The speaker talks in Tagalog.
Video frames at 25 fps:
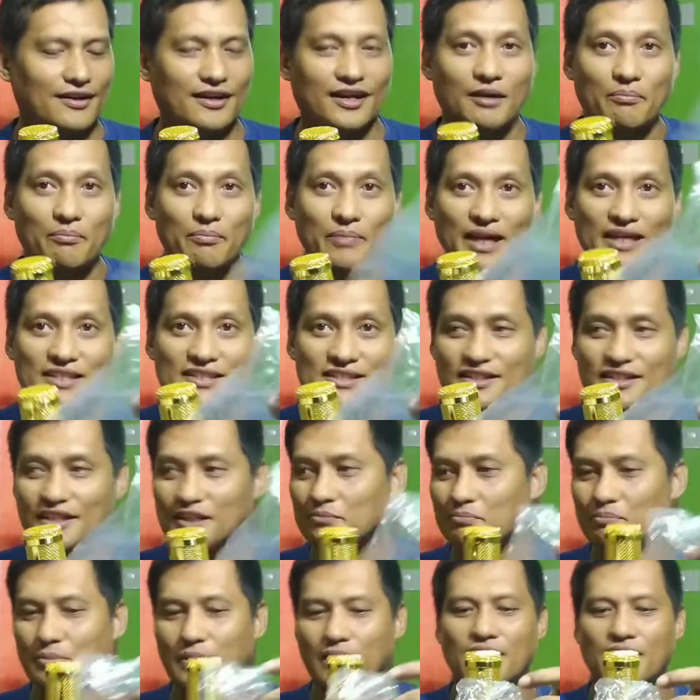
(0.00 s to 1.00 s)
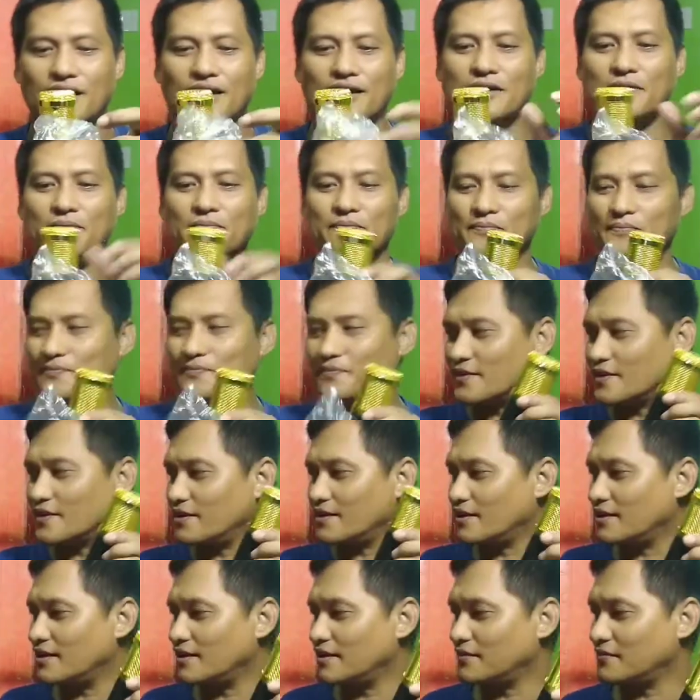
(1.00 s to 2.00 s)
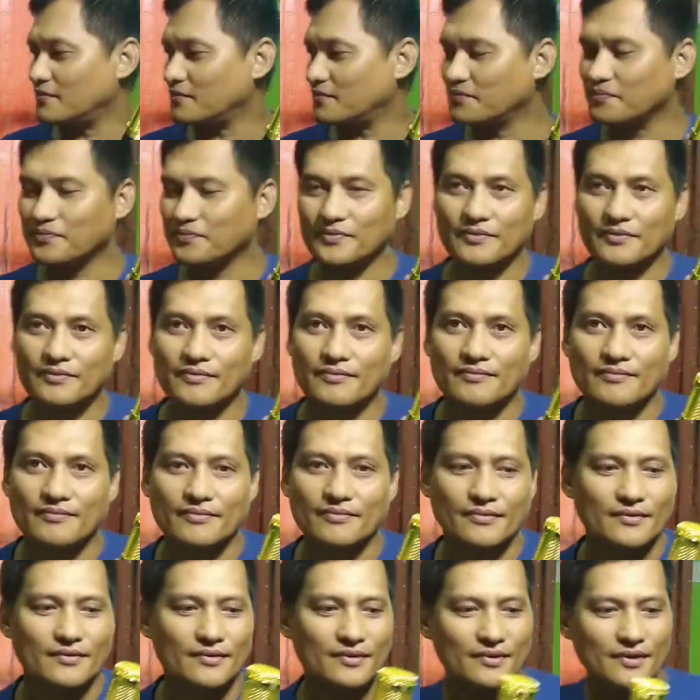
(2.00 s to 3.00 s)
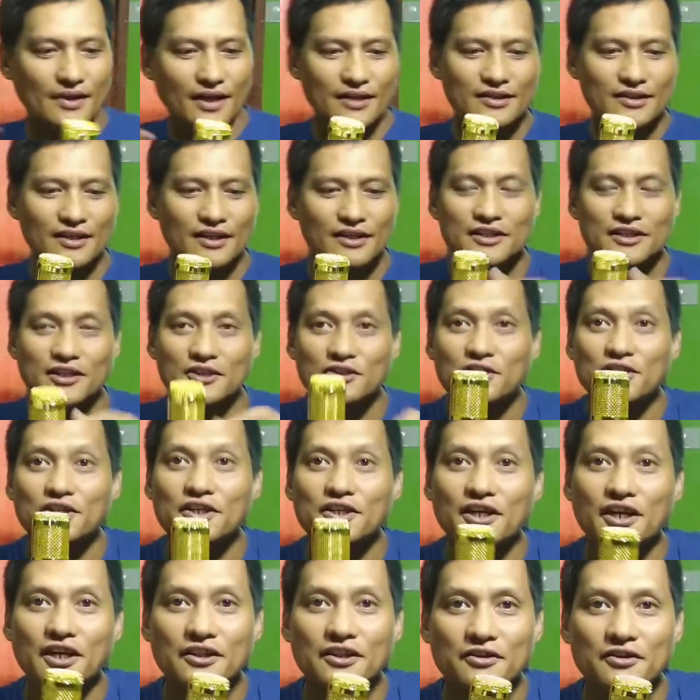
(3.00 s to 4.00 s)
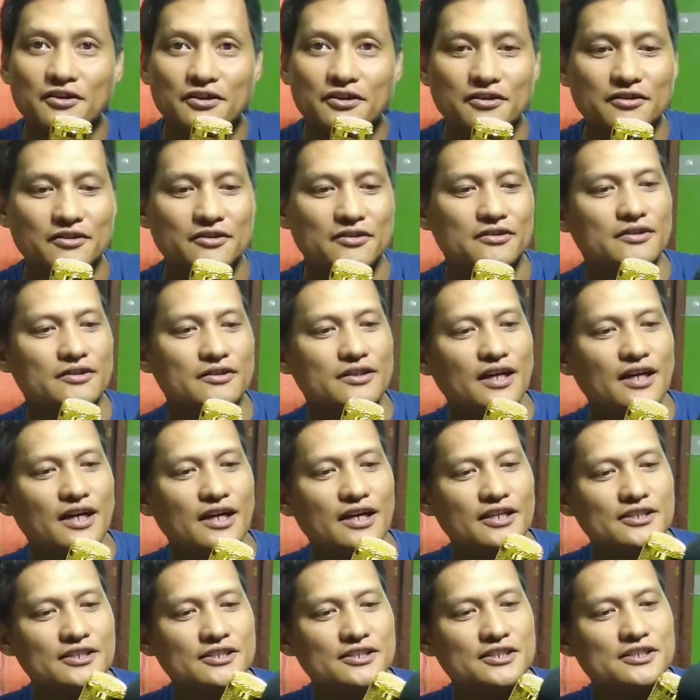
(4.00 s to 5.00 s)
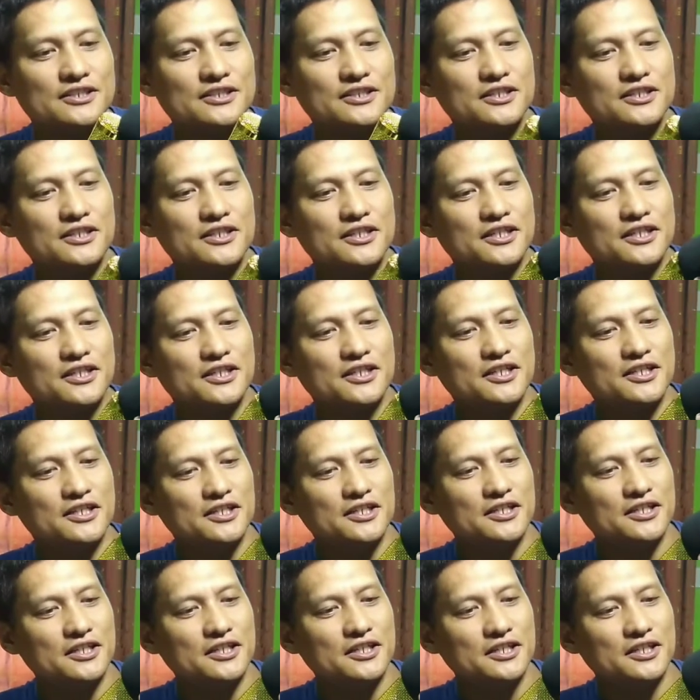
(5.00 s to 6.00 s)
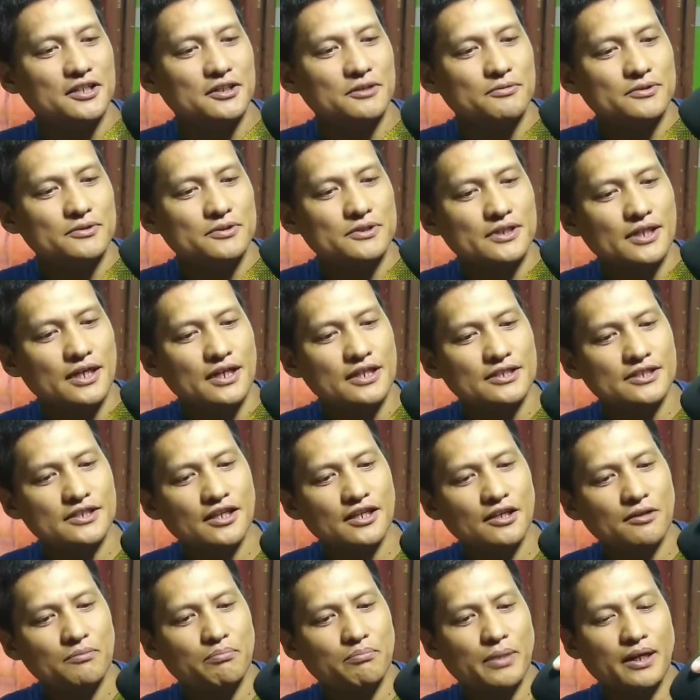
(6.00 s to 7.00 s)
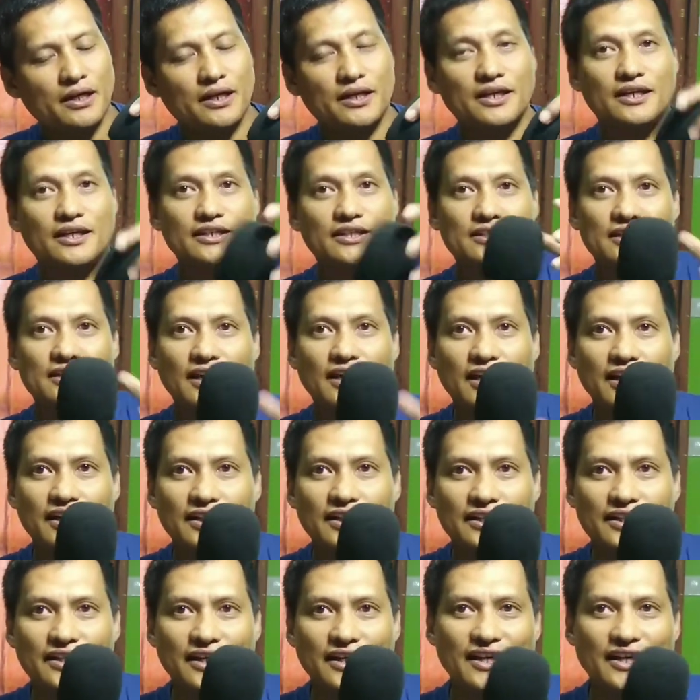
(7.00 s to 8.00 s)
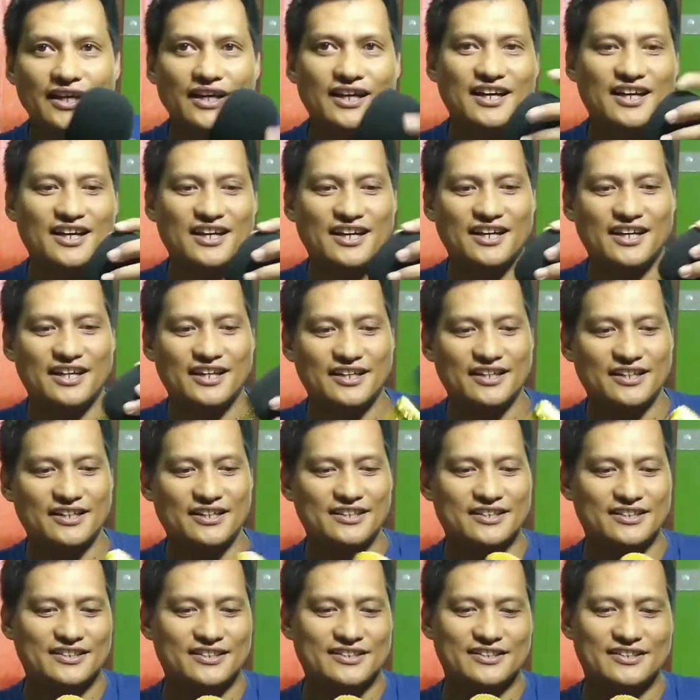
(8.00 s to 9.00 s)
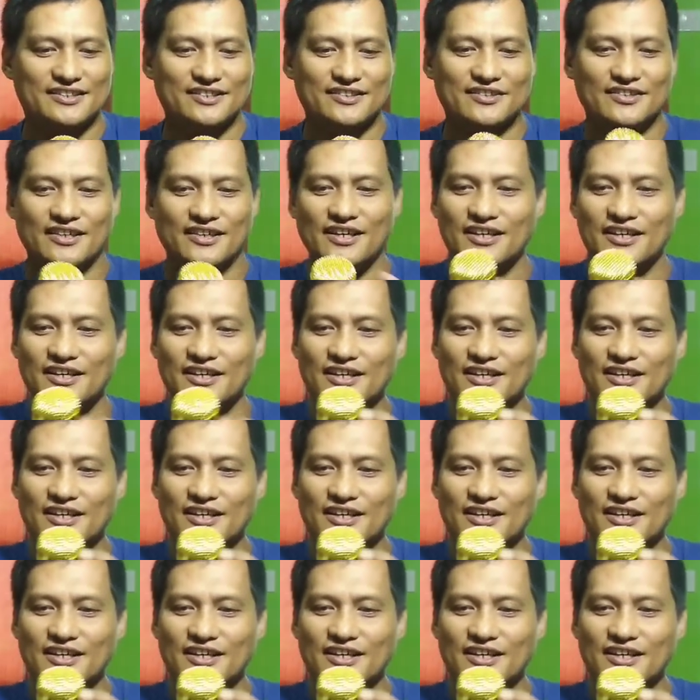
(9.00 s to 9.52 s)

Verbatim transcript: pa plastic pa ayan. I think dito yan no guys isasalpak yan dyan ayan okay